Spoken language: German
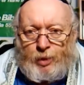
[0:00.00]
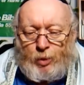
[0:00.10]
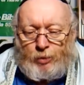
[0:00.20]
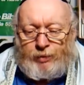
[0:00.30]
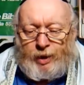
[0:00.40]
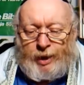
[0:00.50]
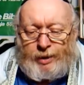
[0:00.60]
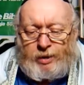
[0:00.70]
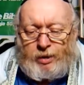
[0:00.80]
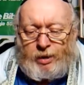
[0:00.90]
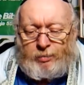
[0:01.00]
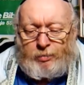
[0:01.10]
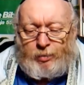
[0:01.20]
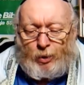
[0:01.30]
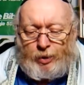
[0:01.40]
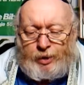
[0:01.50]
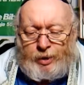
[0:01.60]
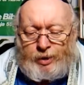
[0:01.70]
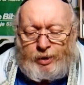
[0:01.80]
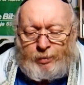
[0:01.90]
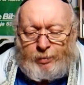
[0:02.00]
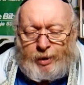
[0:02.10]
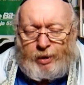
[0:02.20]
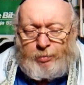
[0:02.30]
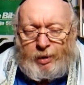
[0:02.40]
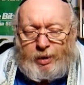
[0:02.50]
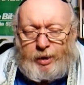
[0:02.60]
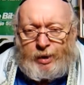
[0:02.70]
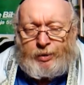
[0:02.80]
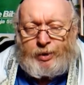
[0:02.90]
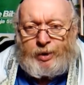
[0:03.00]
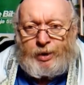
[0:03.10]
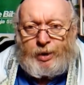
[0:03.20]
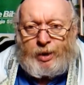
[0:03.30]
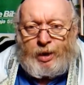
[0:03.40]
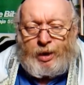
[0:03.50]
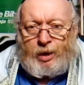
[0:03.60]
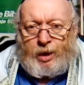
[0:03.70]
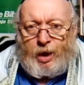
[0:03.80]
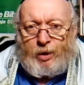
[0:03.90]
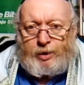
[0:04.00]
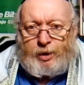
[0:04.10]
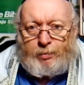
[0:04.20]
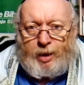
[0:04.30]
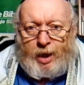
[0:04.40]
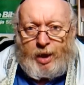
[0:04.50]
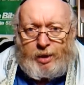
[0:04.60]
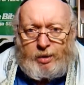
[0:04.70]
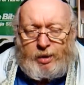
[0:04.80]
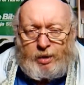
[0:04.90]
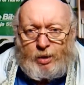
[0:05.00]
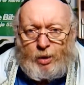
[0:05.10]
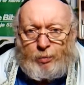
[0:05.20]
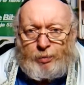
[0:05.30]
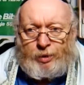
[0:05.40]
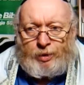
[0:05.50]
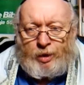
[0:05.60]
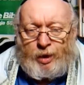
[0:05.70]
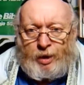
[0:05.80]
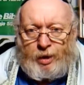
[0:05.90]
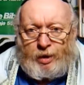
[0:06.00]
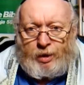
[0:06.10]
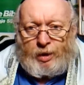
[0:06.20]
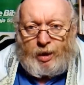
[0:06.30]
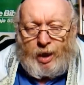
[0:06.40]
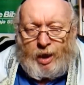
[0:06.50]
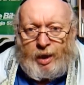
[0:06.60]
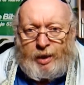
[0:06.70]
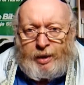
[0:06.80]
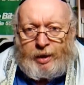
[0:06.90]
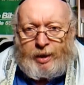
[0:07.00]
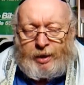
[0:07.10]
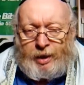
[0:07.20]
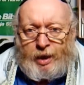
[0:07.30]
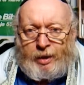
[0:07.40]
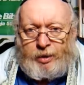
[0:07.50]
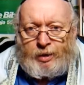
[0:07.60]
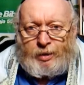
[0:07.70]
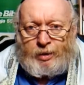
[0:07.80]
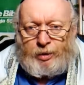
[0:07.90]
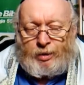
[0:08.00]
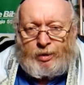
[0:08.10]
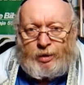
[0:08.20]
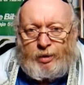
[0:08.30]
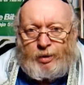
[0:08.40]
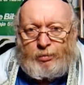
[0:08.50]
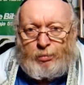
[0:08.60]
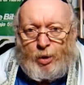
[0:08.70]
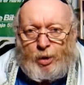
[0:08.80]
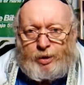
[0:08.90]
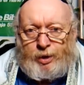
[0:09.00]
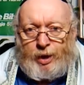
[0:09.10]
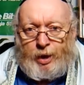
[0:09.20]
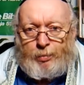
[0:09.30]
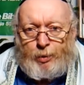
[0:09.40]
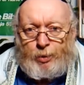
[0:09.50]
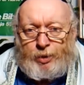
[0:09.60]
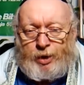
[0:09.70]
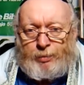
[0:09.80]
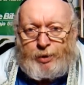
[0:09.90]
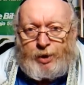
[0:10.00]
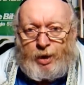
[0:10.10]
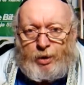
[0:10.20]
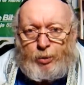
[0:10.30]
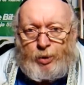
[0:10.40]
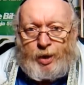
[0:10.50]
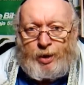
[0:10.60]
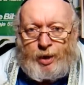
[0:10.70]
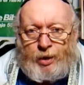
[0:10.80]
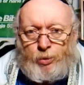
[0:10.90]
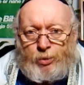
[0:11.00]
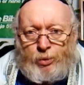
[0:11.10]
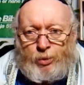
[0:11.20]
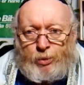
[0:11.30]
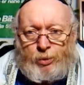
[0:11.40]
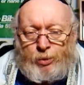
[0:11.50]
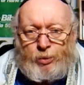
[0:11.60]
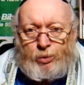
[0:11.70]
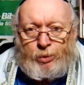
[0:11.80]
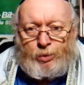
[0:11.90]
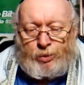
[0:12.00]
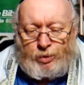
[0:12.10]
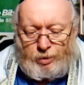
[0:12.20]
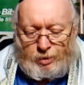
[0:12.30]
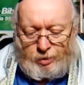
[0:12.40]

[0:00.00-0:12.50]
Und wir lesen im Neuen Testament, im Matthäus, aus dem Herzen kommen arge Gedanken, Mord, Ehebruch, Diebstahl, Hurerei und, und, und, und.